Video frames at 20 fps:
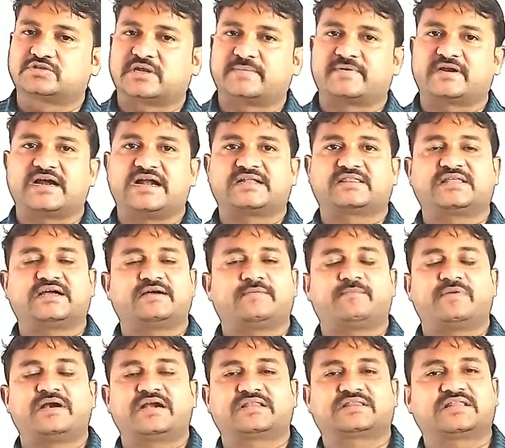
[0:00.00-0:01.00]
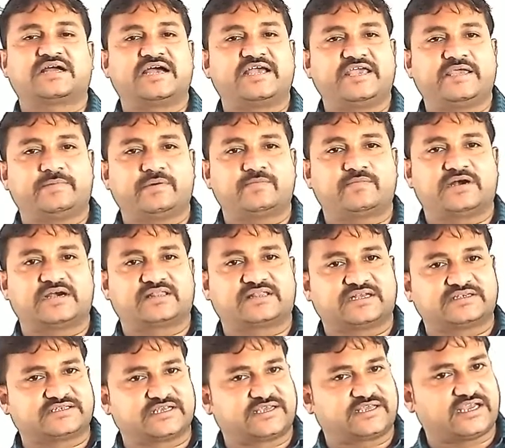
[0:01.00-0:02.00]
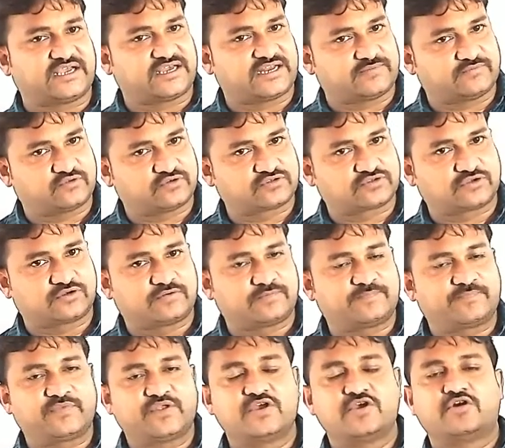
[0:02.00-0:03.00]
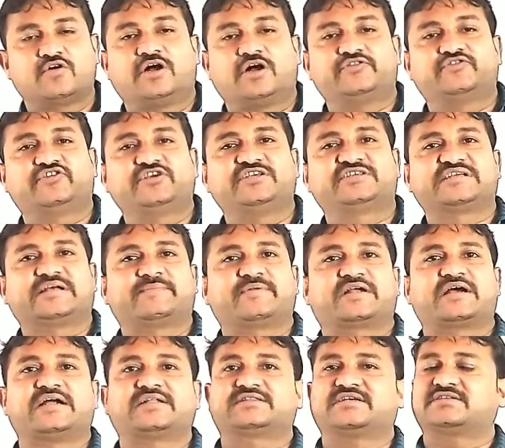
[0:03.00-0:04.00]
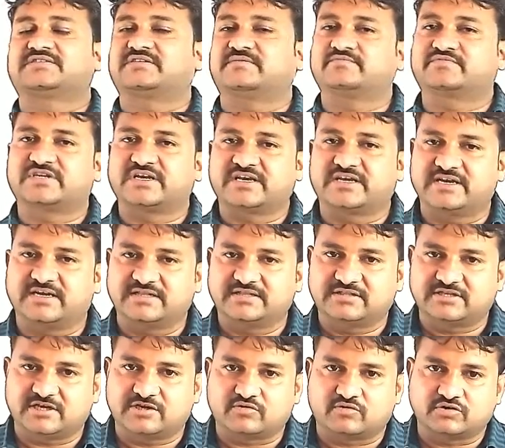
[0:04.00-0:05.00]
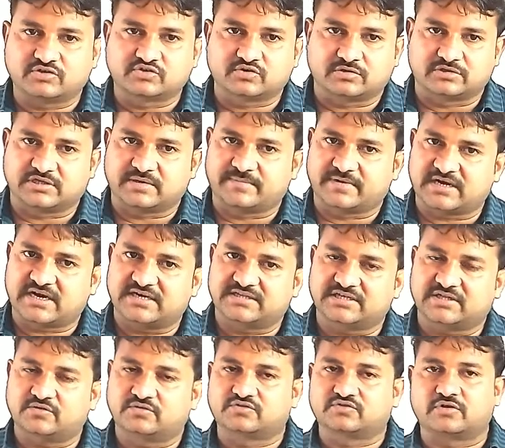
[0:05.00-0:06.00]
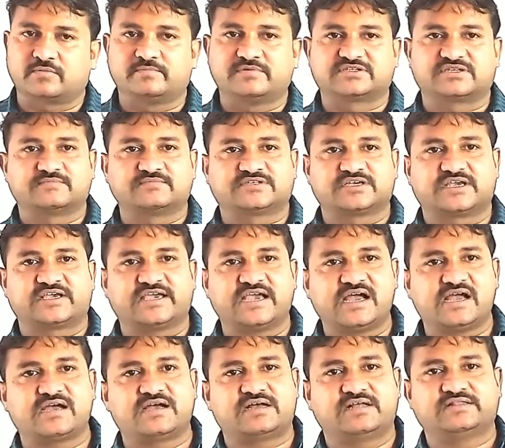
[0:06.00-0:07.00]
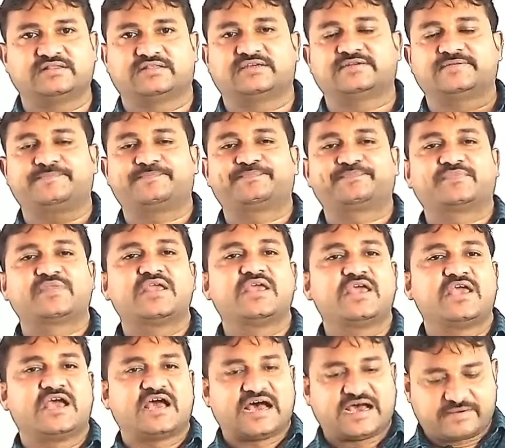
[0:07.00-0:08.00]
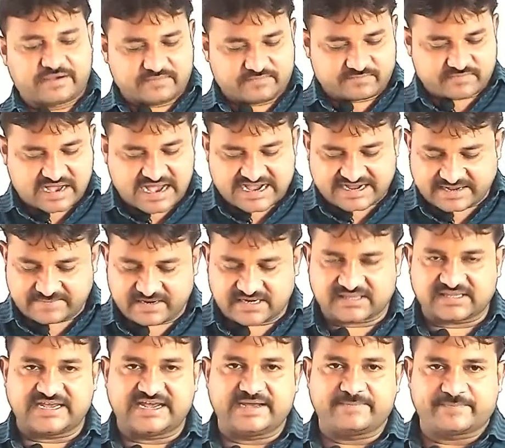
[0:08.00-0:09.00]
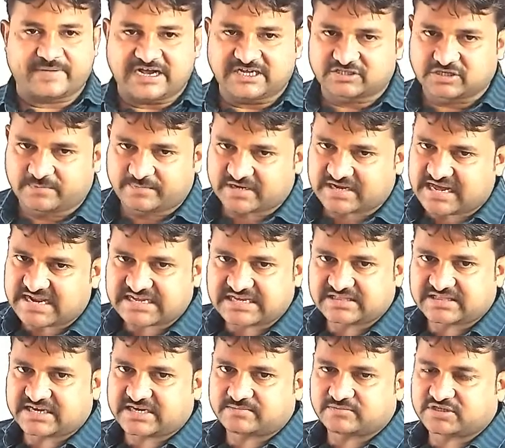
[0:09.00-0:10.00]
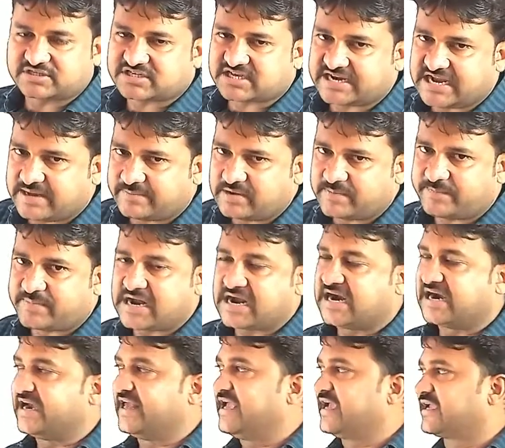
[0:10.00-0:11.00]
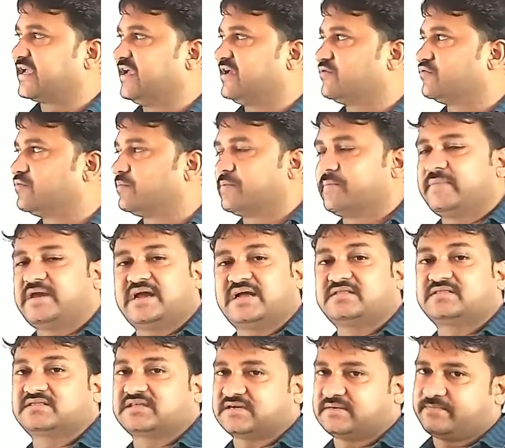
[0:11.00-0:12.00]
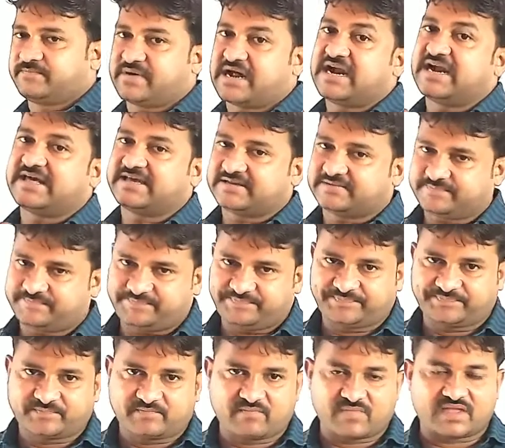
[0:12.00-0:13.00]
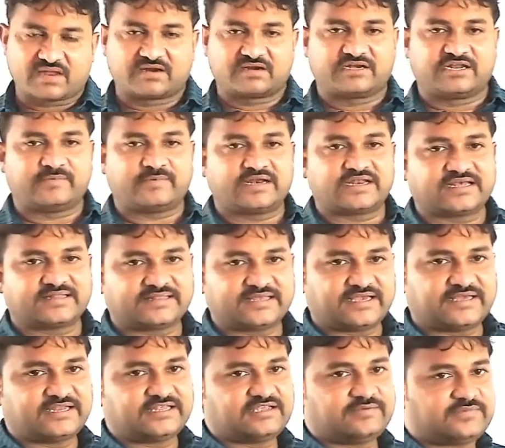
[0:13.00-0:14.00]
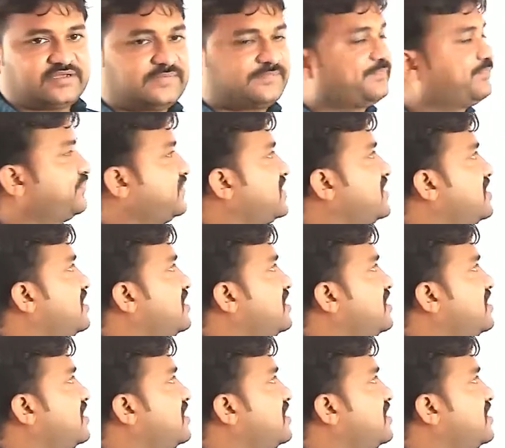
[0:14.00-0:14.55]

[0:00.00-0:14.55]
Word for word: दूसरा प्रकार था बढ़ता एवं घटता संख्या क्रम दोस्तों और तीसरा प्रकार था सम संख्या अंतर और चौथा प्रकार था दोस्तों विषम संख्या अंतर अब हम आगे बढ़ते हैं पांचवें प्रकार की तरफ जिसका नाम है पहाड़े के रूप में अंतर पहाड़ा टेबल कहते हैं अंग्रेजी में